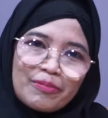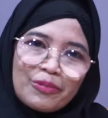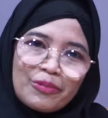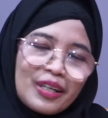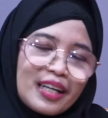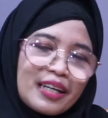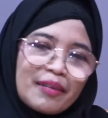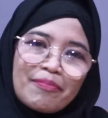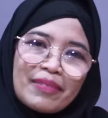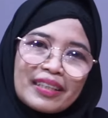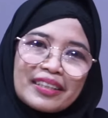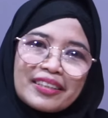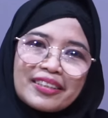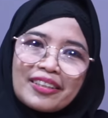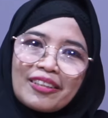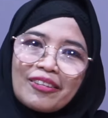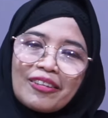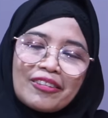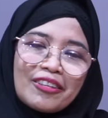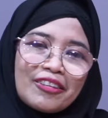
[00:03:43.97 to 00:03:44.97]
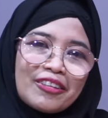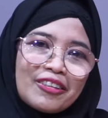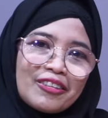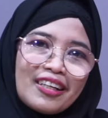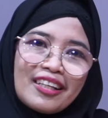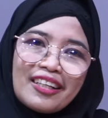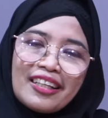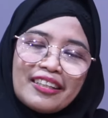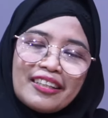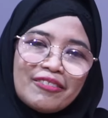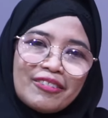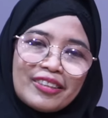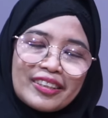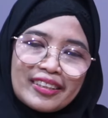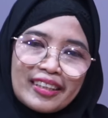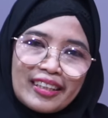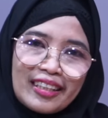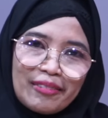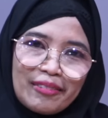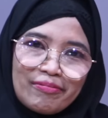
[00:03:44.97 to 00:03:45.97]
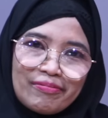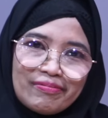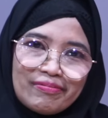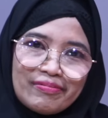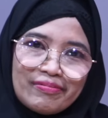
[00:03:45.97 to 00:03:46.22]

Muhammad Sallallahu Alaihi Wasallam